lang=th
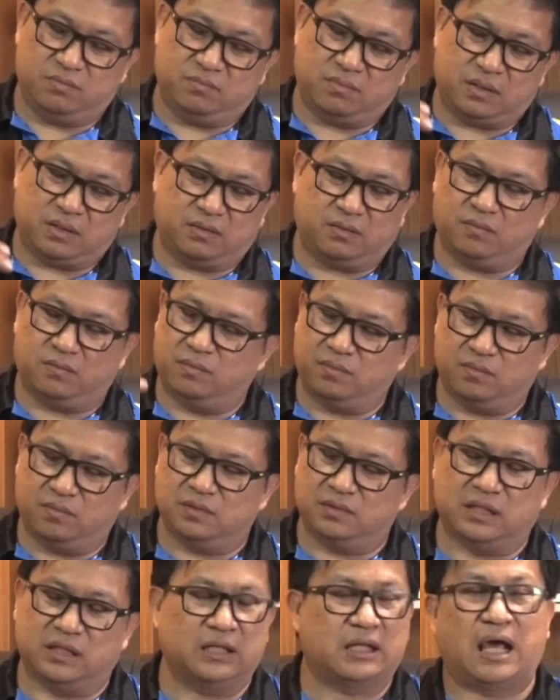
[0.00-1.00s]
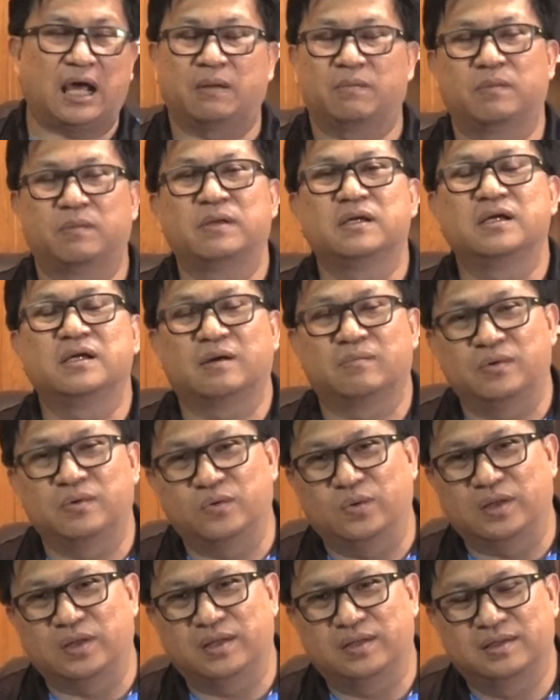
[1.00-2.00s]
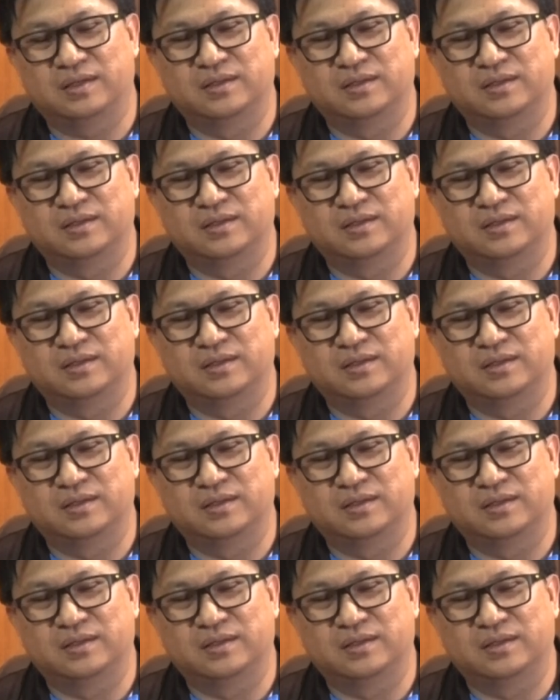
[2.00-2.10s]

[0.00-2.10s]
มันสถานการณ์มันไม่เอื้อมหน่วย